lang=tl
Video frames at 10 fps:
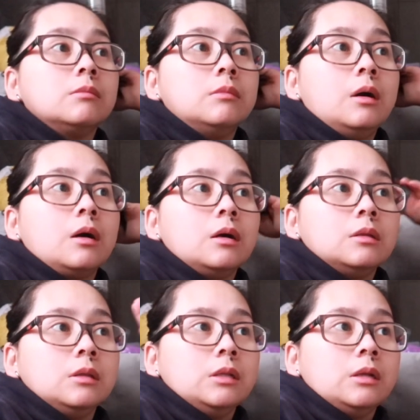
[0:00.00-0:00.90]
Baka
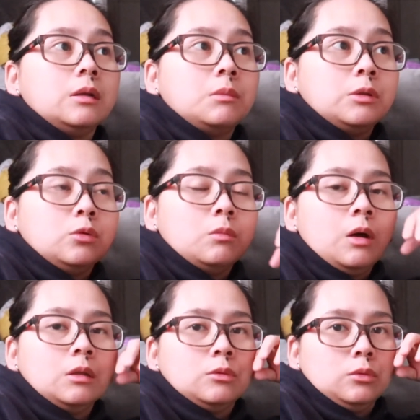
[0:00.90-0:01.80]
hindi na naman ito
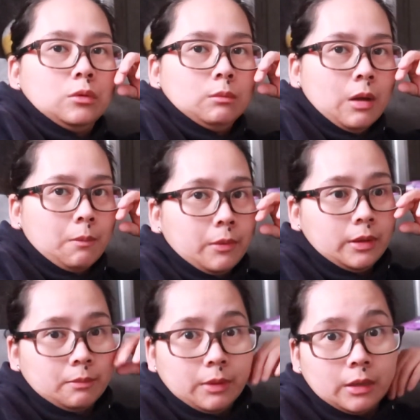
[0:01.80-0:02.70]
makatulog
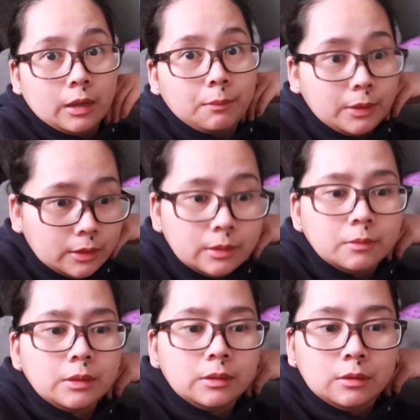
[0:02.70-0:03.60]
mamaya. Mahirapan na
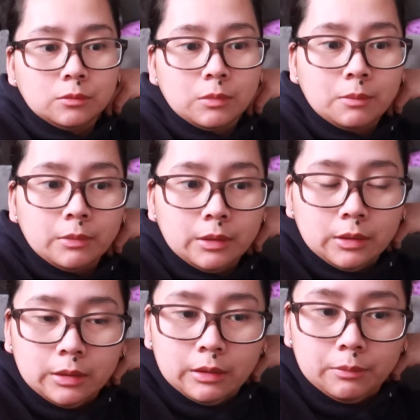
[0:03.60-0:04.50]
naman ako
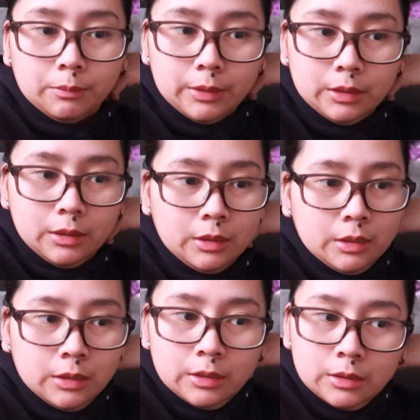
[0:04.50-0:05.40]
mamayang gabi.
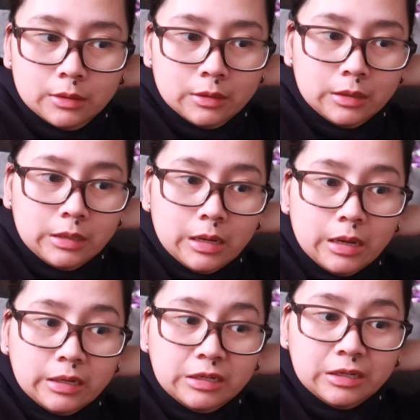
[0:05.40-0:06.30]

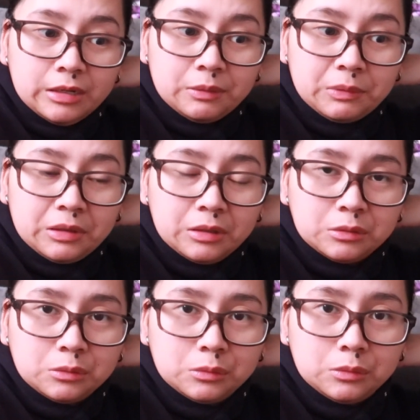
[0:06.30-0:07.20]
Alanganin na naman
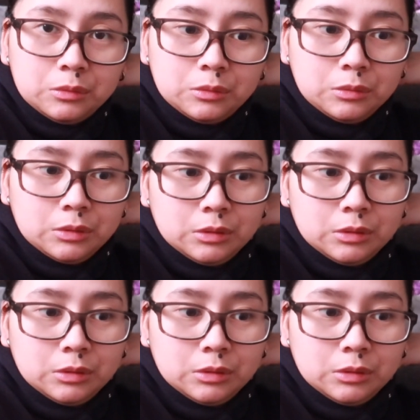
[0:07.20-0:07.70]
ang tulog.